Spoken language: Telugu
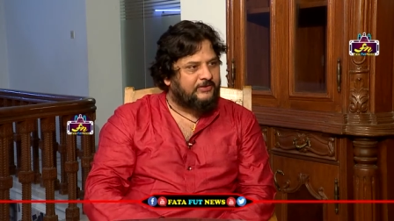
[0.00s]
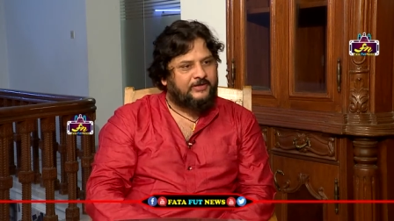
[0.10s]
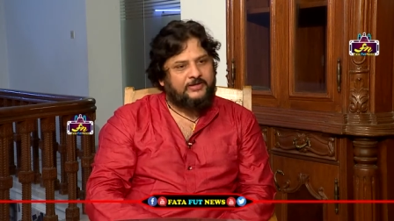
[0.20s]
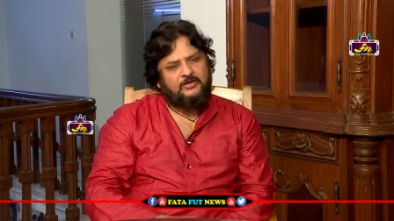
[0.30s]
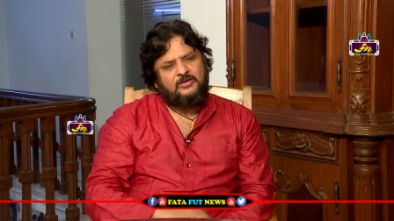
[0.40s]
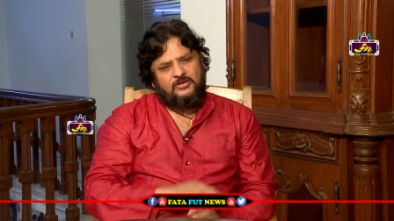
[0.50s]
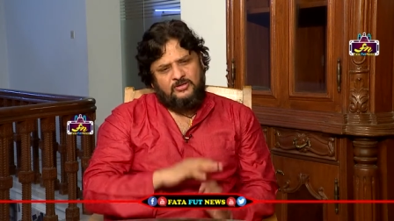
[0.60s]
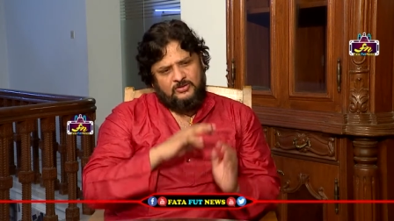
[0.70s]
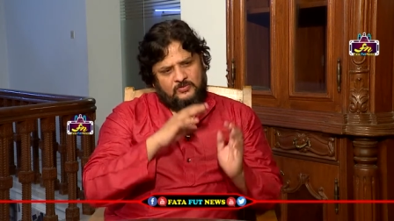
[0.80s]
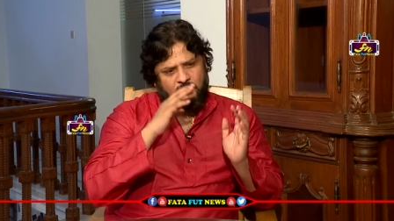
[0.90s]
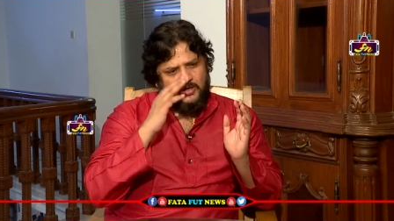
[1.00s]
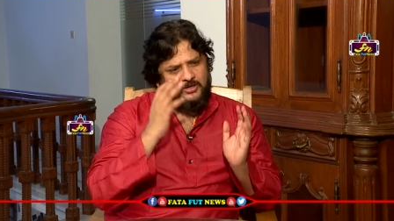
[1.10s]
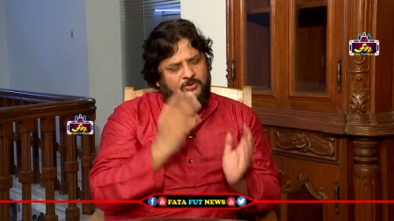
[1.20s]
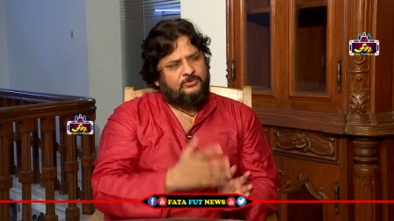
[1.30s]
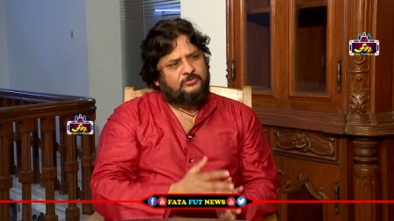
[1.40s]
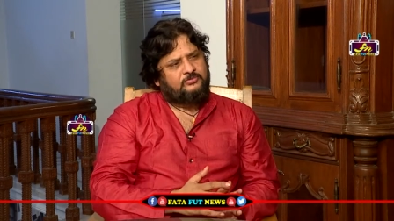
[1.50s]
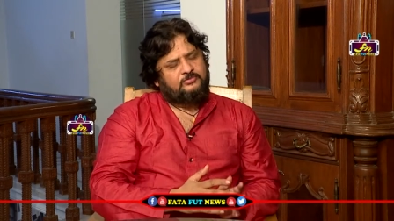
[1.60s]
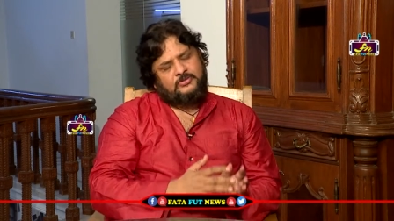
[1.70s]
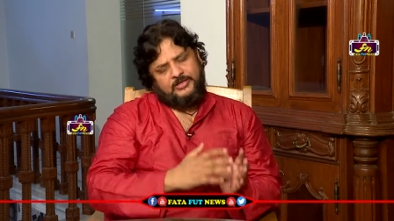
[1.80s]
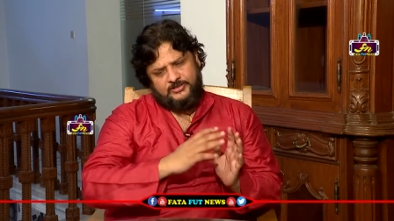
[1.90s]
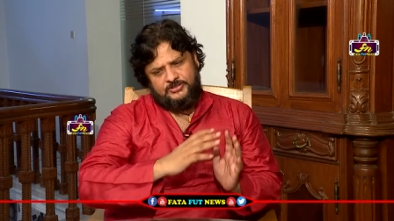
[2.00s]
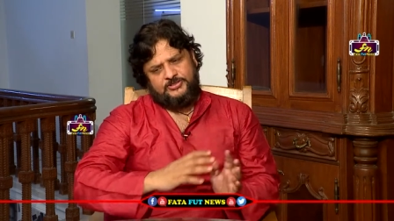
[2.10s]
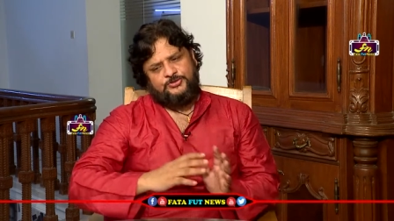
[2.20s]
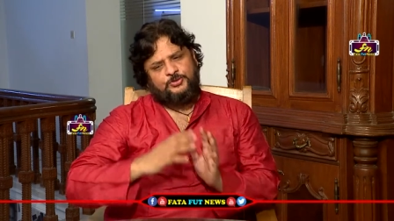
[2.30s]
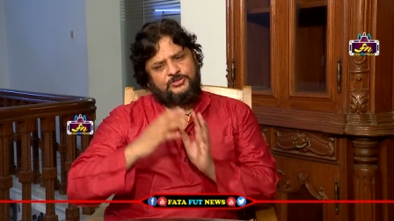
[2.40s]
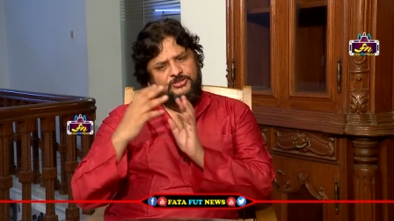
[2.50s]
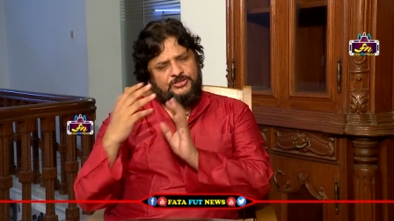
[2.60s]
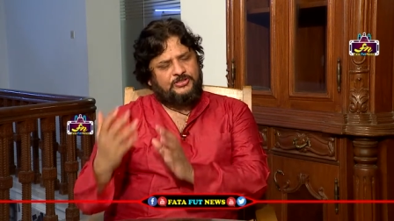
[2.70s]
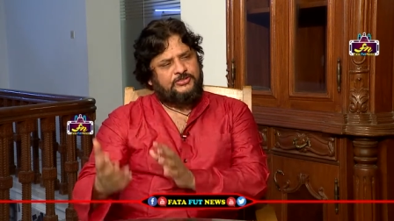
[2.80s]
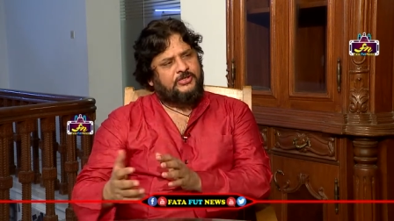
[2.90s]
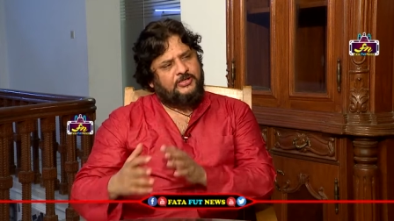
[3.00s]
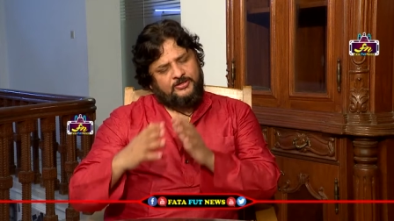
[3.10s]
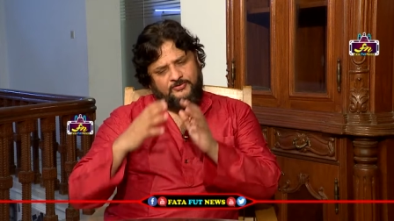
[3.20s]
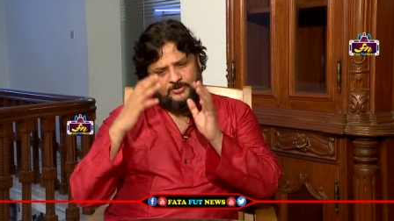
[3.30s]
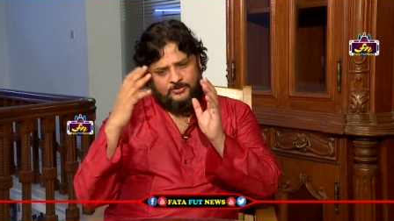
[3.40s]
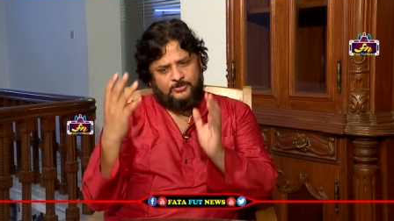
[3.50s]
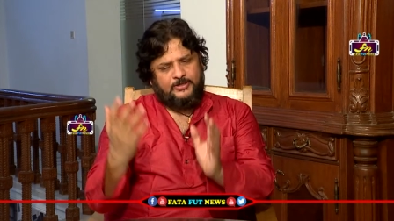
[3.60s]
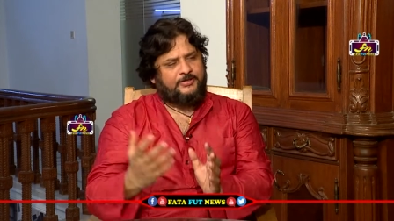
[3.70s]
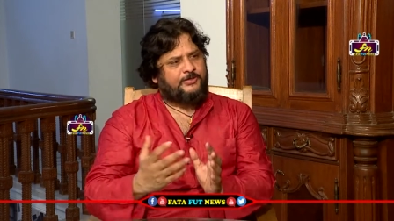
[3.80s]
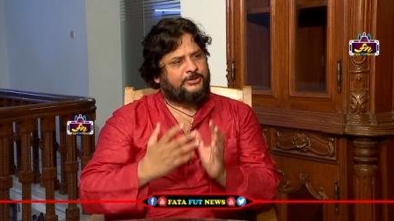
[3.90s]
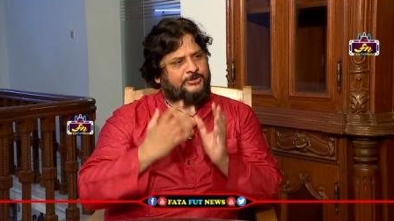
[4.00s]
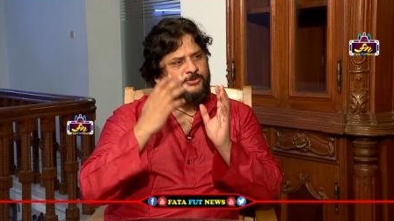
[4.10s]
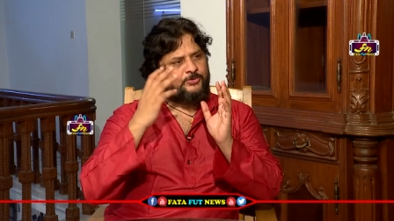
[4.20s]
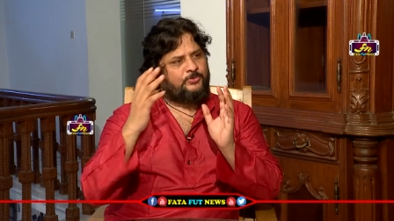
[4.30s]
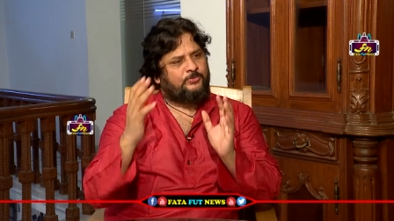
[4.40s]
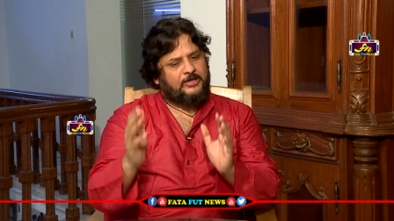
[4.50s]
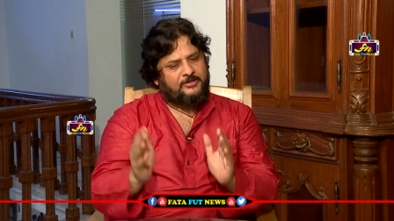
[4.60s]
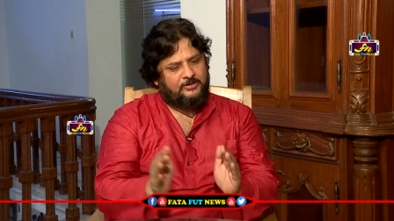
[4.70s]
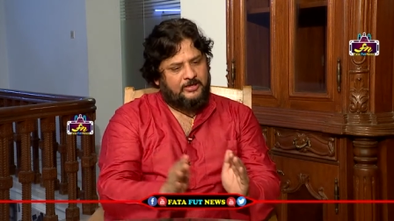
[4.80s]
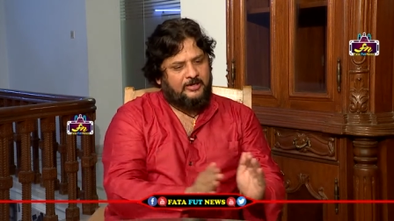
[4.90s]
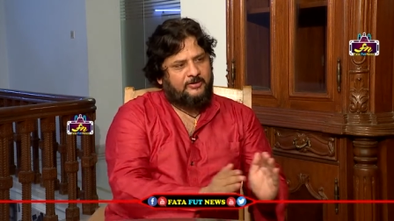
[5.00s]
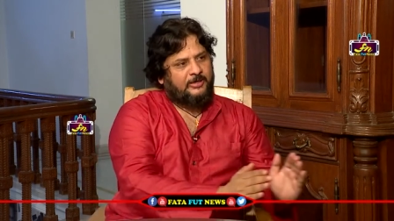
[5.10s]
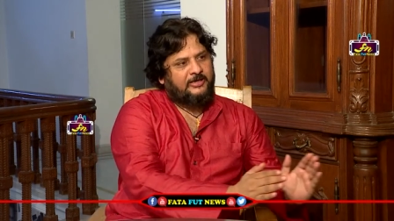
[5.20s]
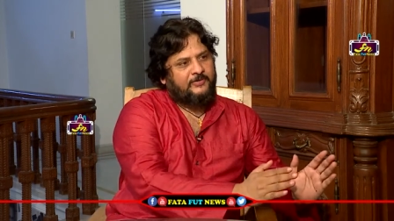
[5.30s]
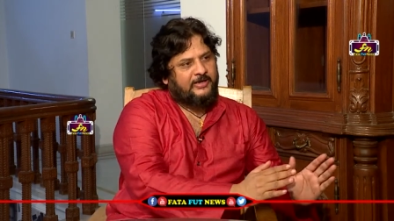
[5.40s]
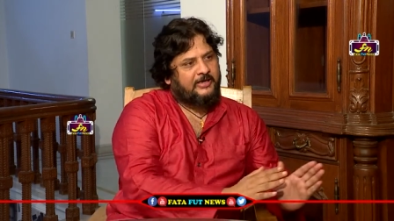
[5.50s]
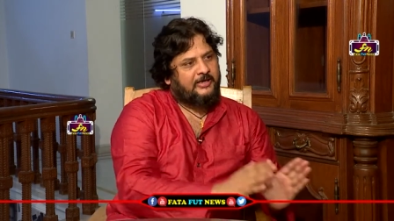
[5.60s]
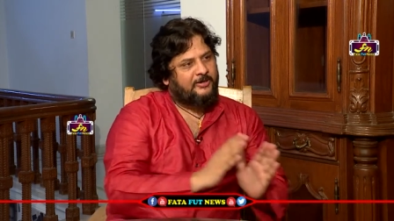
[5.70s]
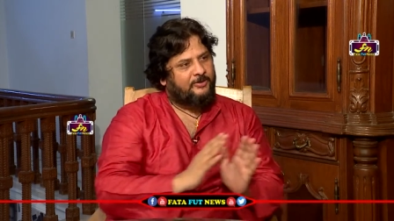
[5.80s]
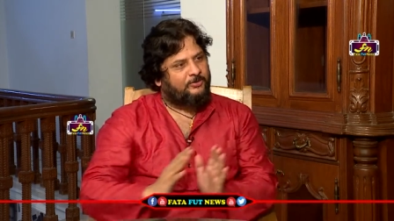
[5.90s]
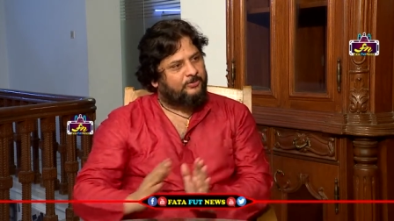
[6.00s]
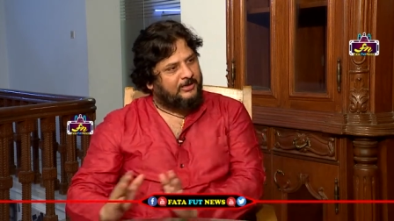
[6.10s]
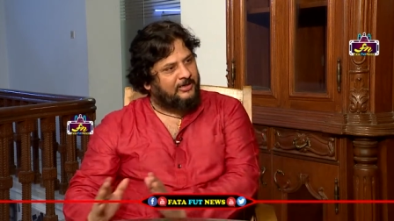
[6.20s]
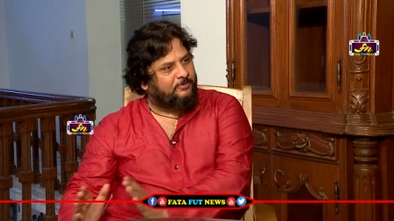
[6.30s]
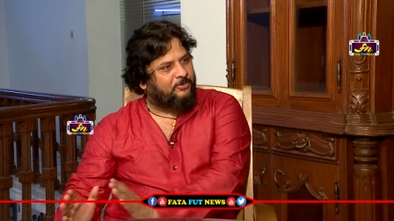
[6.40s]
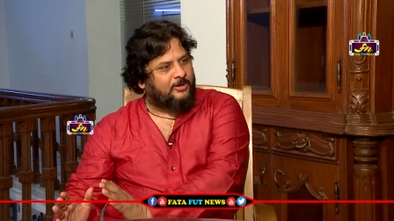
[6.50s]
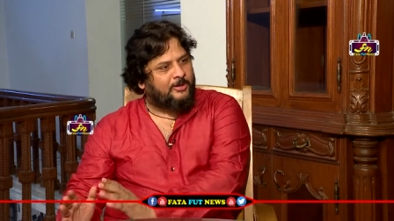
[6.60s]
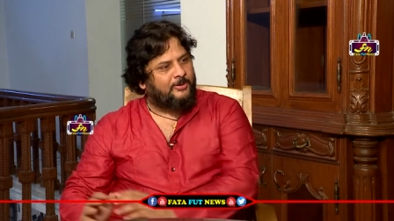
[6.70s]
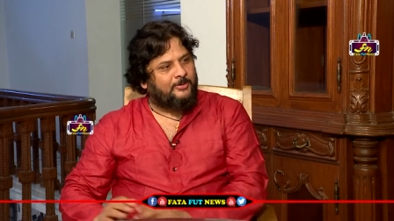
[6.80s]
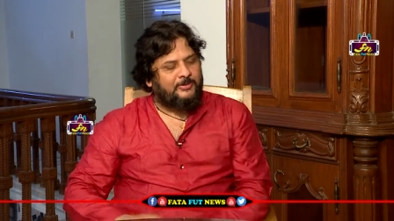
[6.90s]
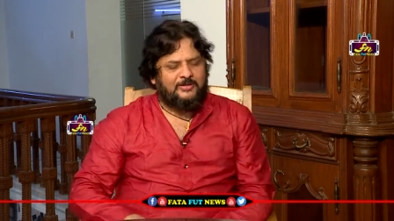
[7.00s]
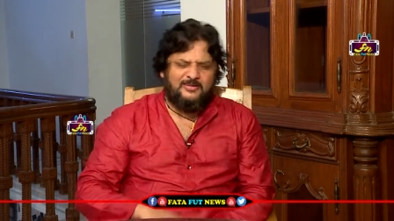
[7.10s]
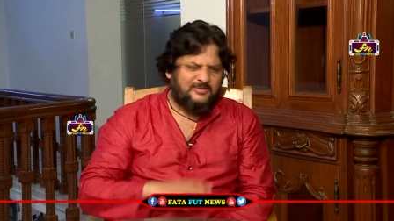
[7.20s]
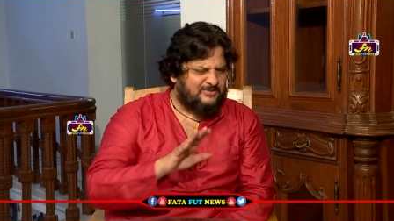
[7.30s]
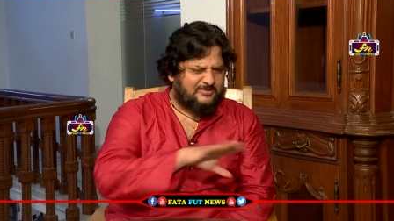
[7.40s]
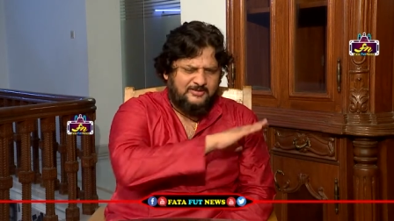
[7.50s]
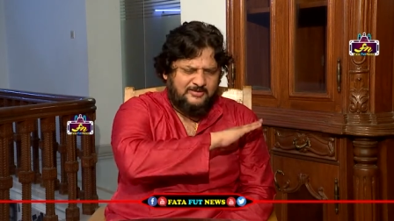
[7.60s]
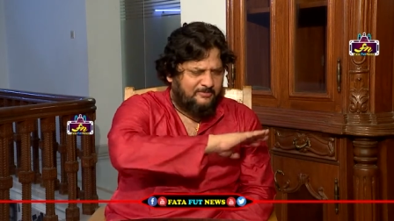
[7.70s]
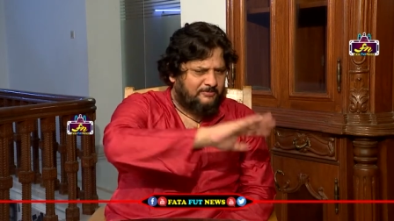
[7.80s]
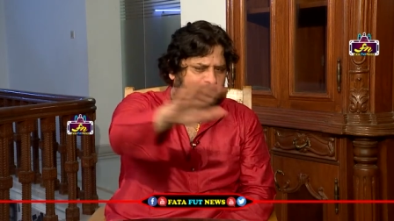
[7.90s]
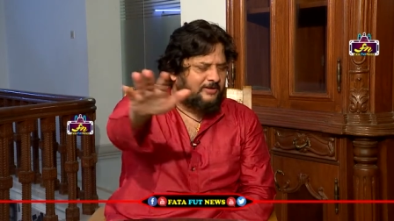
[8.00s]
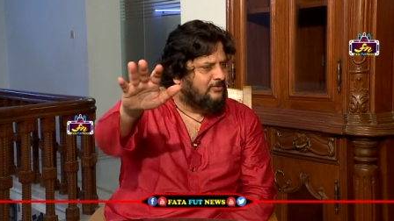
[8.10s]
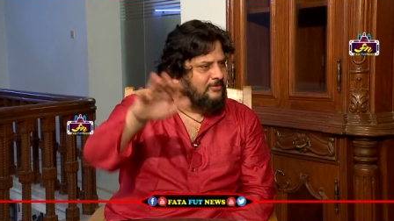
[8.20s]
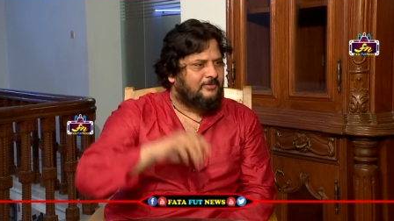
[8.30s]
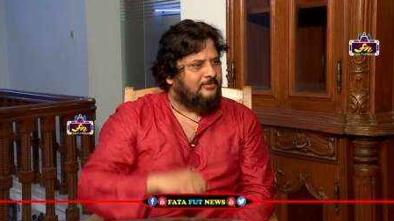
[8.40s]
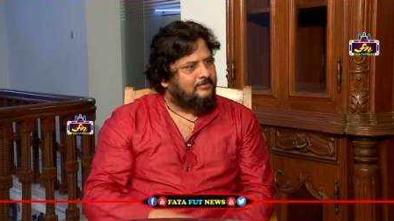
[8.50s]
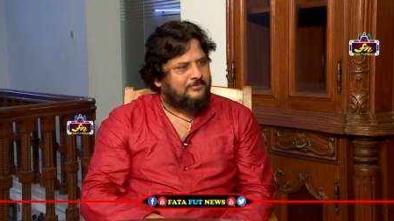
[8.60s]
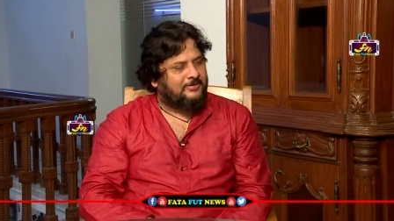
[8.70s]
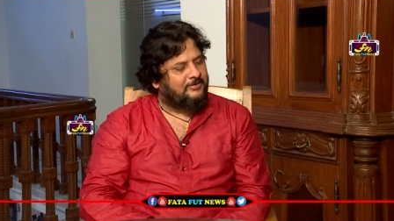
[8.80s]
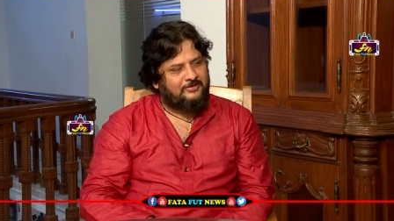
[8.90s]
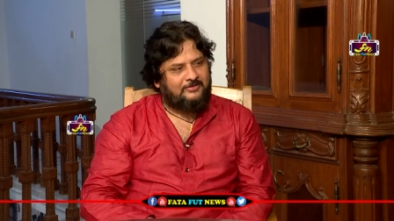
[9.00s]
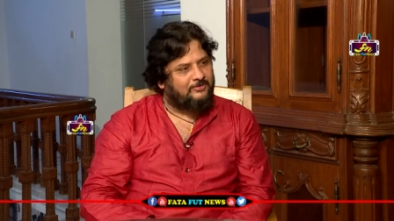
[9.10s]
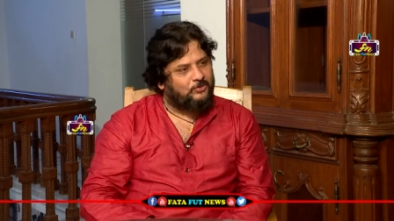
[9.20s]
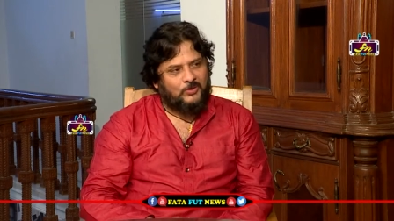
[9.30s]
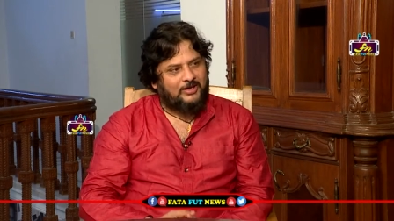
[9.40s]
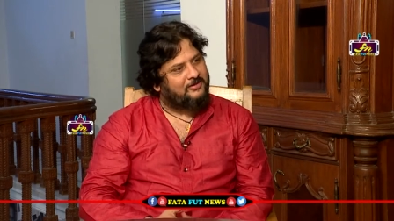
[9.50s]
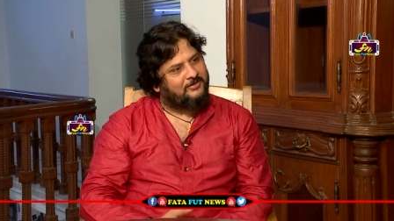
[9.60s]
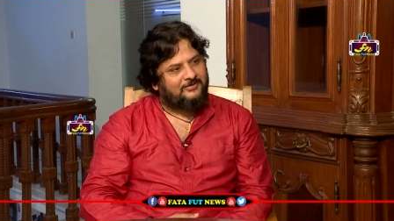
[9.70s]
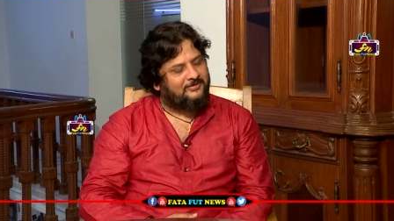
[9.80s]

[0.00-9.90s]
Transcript: ఎందుకంటే వాళ్ళు రెడీ చేసుకొచ్చి చిరంజీవి గారికి ఇవ్వడం ఆయనకు నచ్చడం అది అలా మళ్ళీ వెనక్కి వెళ్ళడం మళ్ళీ ఇప్పుడు రావడం అనేది ఇట్స్ కంప్లీట్ అది వాళ్ళది